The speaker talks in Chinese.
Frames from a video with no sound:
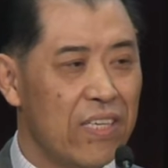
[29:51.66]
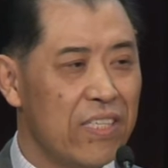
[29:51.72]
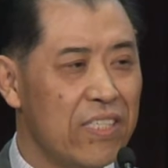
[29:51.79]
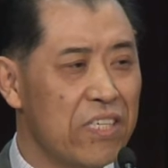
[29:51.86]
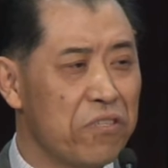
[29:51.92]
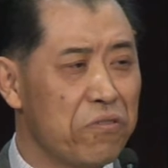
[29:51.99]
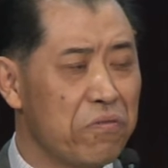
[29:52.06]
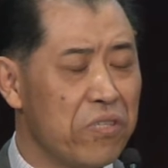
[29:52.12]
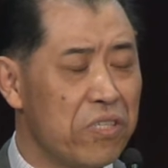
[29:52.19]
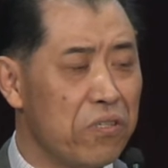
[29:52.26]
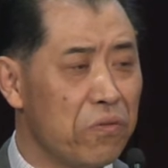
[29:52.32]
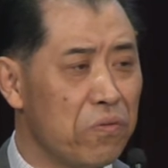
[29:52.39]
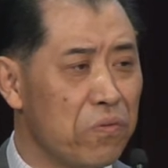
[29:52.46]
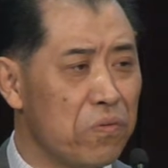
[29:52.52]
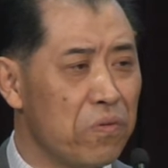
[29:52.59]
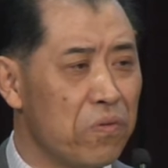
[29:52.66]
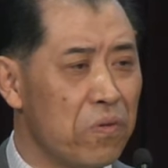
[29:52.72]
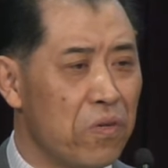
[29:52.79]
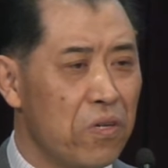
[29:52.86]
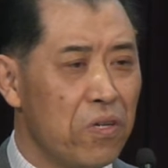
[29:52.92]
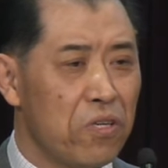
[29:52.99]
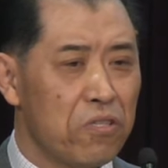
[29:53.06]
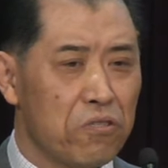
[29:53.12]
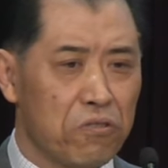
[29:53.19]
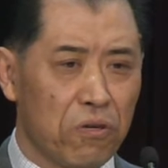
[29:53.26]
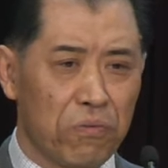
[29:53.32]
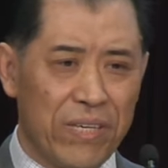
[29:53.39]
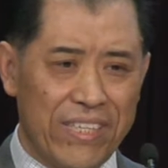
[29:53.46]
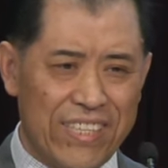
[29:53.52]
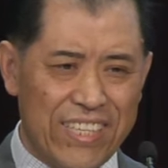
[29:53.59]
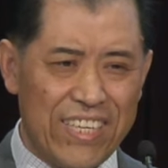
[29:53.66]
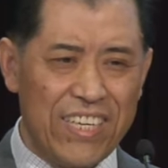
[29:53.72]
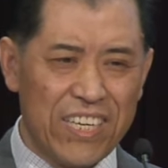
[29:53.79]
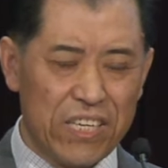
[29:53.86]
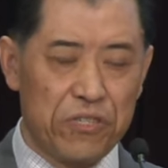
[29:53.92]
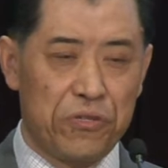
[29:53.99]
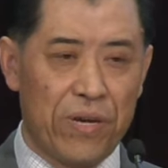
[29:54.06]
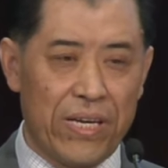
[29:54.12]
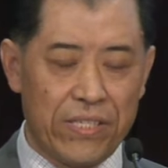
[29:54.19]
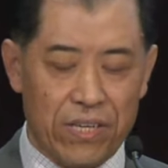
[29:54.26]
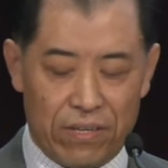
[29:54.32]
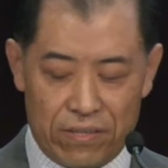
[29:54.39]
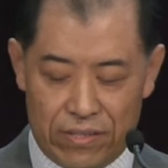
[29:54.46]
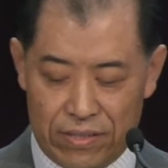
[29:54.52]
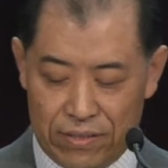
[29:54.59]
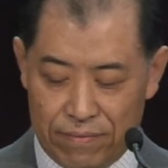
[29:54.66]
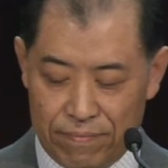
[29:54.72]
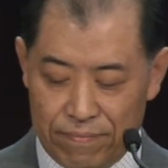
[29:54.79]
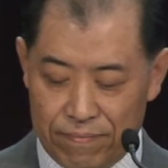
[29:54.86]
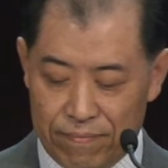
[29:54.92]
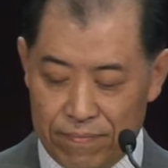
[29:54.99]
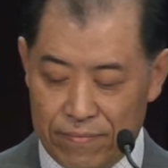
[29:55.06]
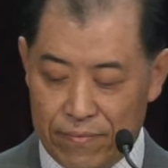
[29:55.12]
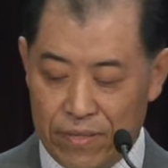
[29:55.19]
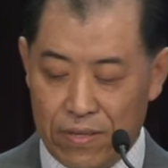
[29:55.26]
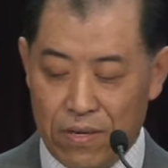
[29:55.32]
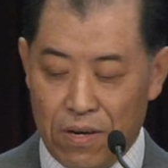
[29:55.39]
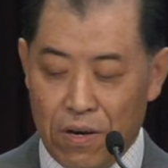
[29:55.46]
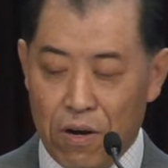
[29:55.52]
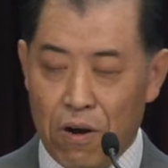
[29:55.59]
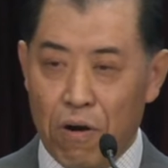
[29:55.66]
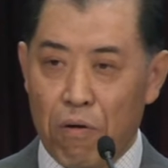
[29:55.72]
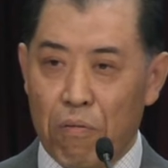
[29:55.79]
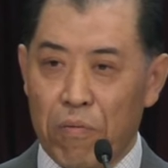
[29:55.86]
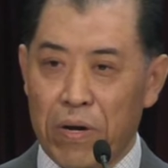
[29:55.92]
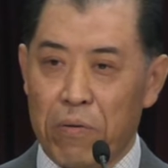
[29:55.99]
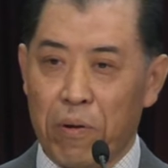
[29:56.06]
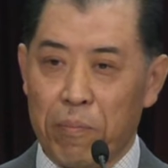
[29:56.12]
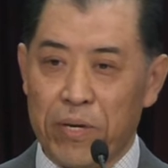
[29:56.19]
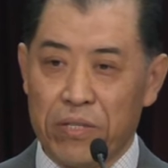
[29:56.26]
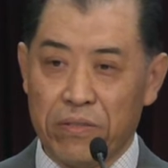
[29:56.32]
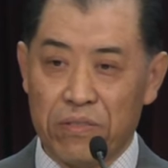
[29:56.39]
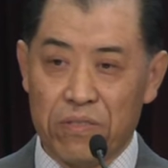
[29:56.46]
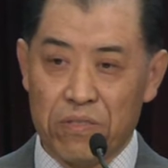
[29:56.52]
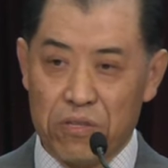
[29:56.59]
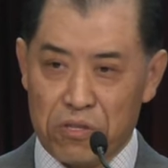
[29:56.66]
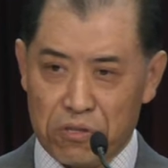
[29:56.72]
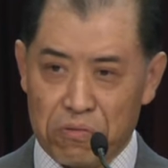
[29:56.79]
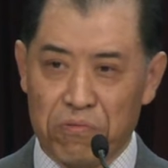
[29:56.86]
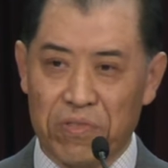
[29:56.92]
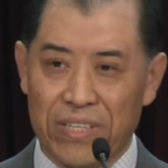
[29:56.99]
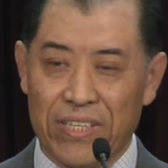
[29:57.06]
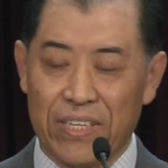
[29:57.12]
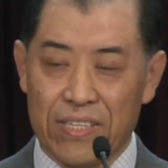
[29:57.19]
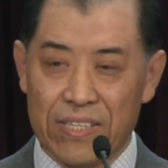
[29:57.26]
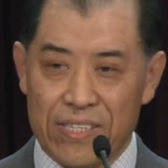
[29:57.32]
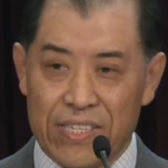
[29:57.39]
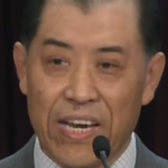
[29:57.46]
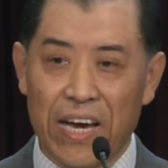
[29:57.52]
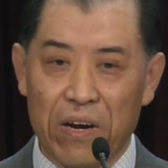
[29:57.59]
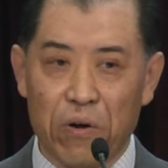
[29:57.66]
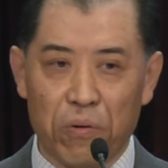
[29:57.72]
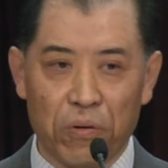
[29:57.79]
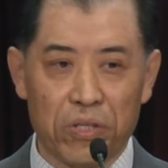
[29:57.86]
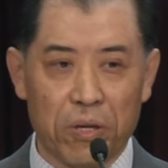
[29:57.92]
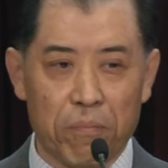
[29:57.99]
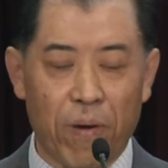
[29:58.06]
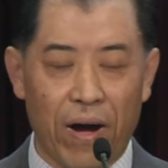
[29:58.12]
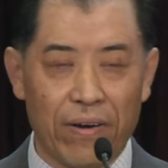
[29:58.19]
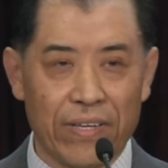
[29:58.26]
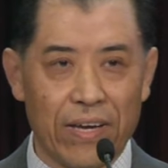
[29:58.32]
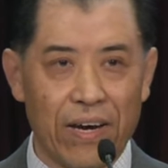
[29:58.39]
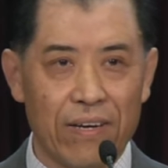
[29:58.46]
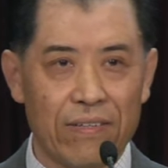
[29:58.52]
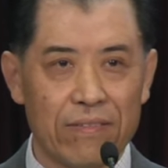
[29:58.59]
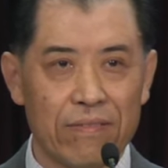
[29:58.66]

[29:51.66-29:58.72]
耶稣基督作为第一个宣教士。为我们树立一个鲜活的榜样。